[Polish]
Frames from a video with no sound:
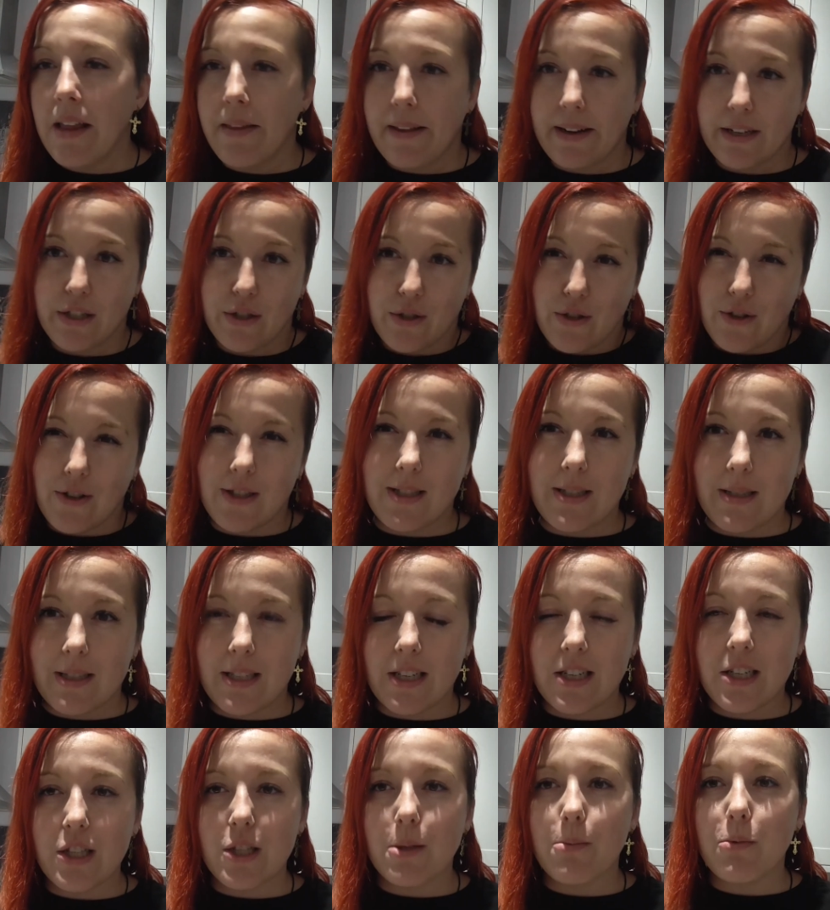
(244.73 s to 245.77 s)
także to jest
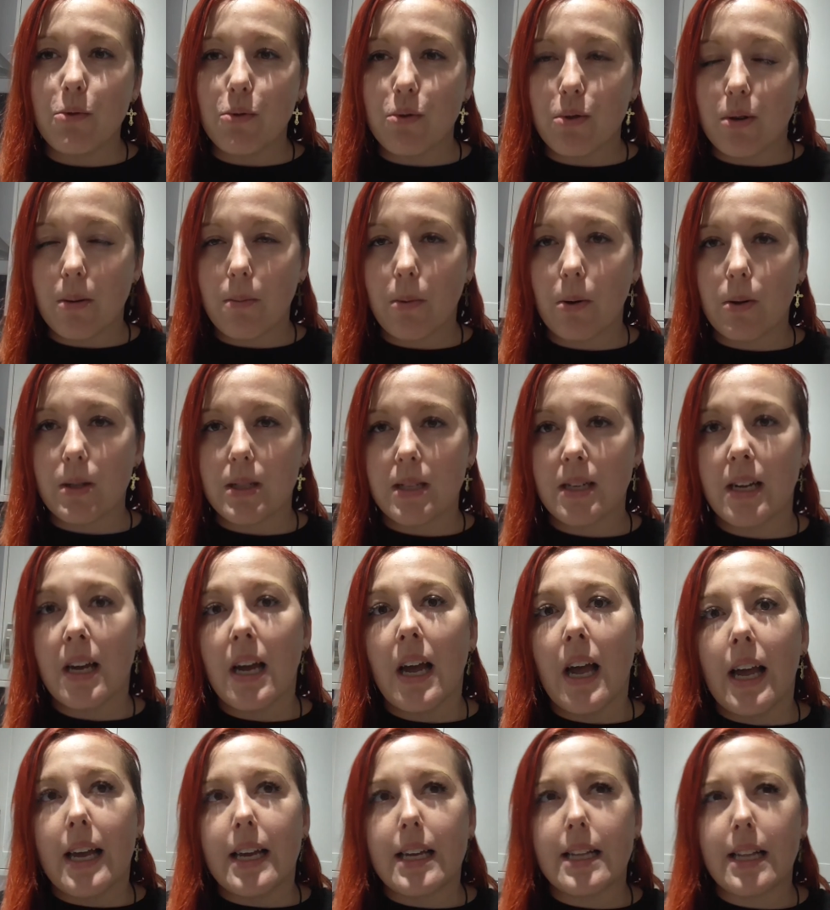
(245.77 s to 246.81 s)
10 minut roboty
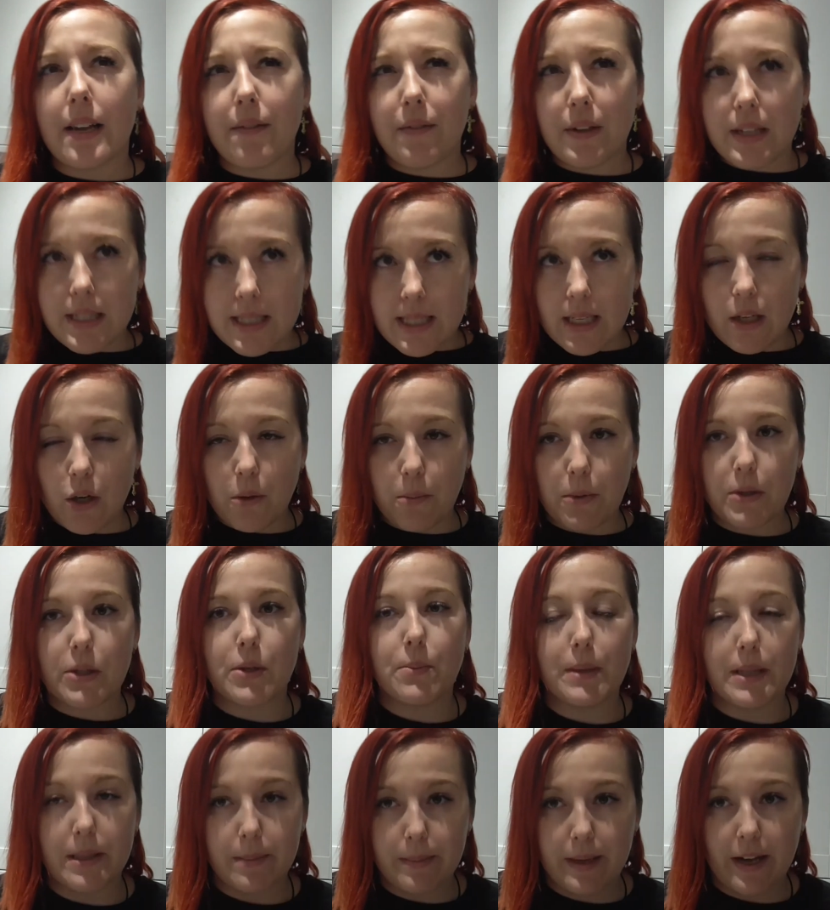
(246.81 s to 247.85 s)
i najwięcej roboty
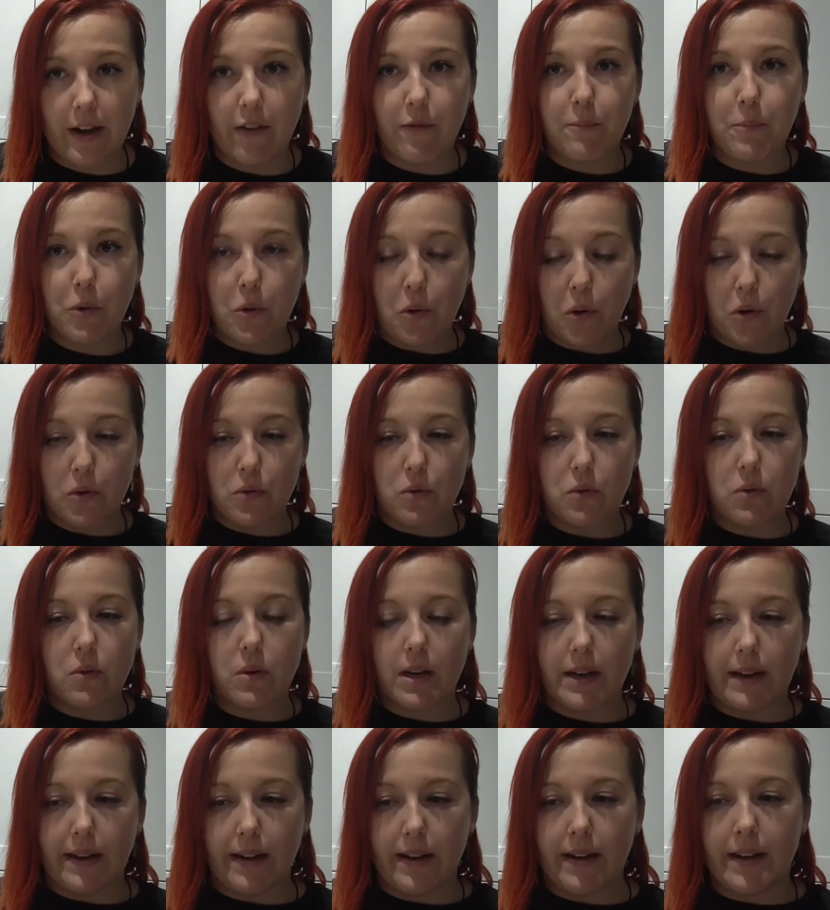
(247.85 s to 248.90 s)
będę miała w pokoju
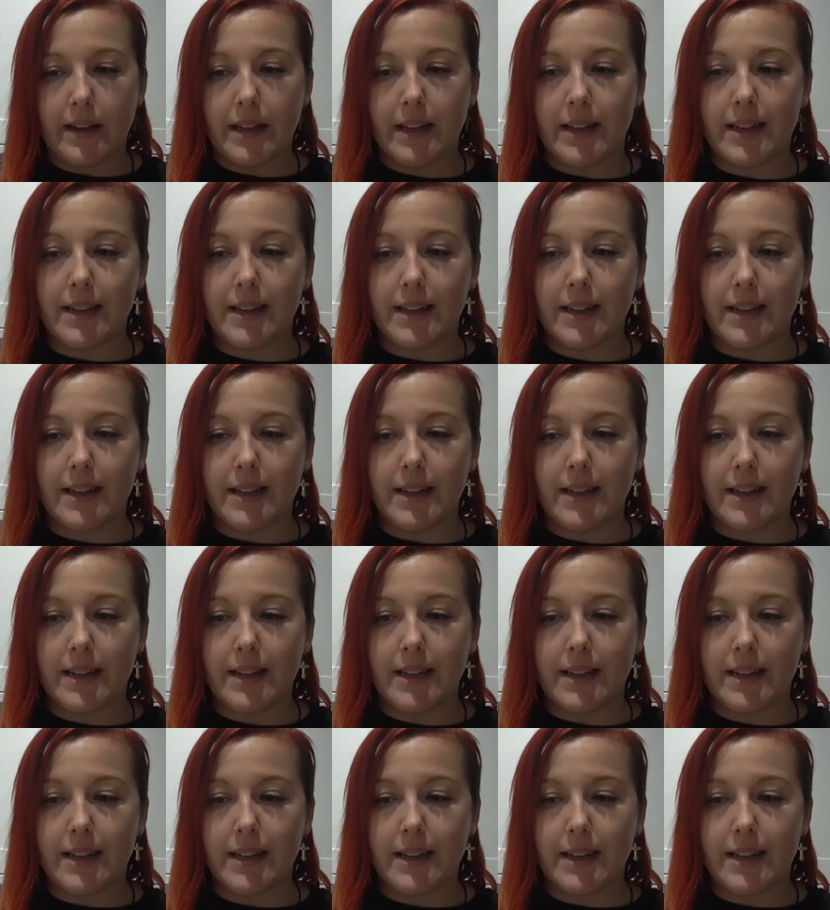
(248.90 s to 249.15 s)
e,